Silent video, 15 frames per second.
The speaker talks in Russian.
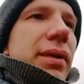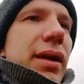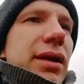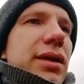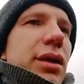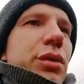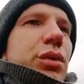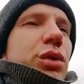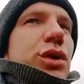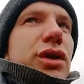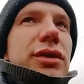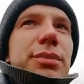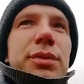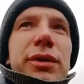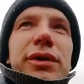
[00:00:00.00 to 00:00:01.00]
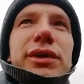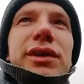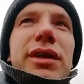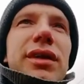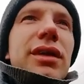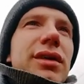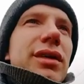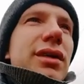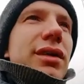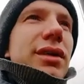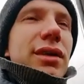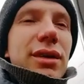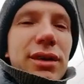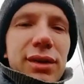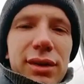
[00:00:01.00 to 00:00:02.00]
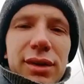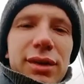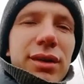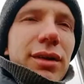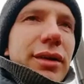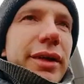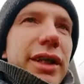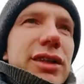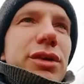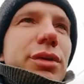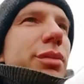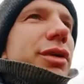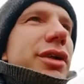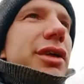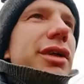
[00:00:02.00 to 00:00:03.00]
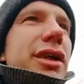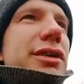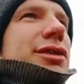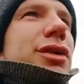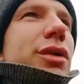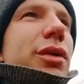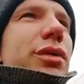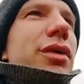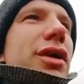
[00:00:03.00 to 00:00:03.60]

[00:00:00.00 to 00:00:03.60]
Это ужас просто. Даже у меня нет слов,